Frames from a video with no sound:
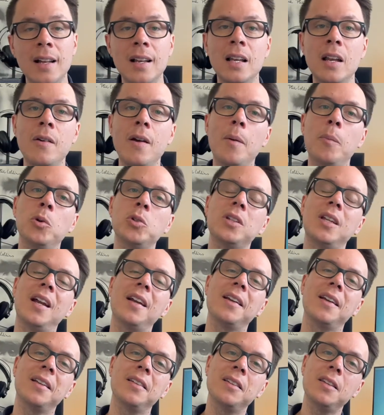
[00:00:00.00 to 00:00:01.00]
les voy a
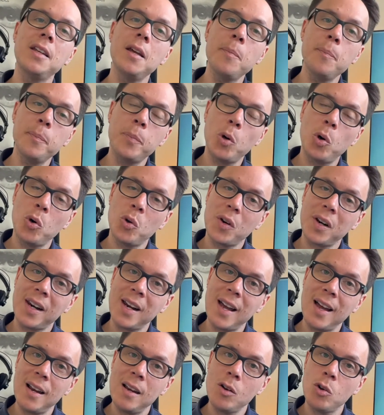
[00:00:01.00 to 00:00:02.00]
mostrar en tiempo
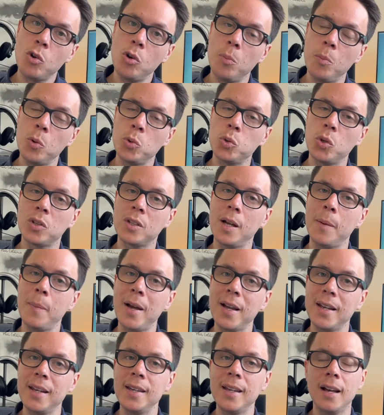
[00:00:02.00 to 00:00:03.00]
real cómo uso esta
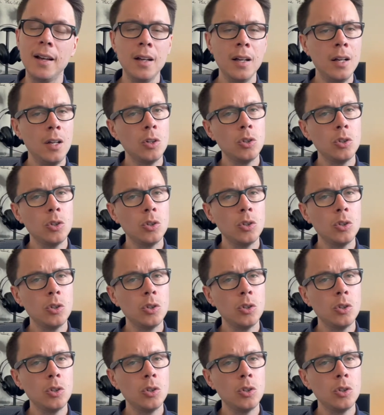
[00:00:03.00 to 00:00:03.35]
máquina,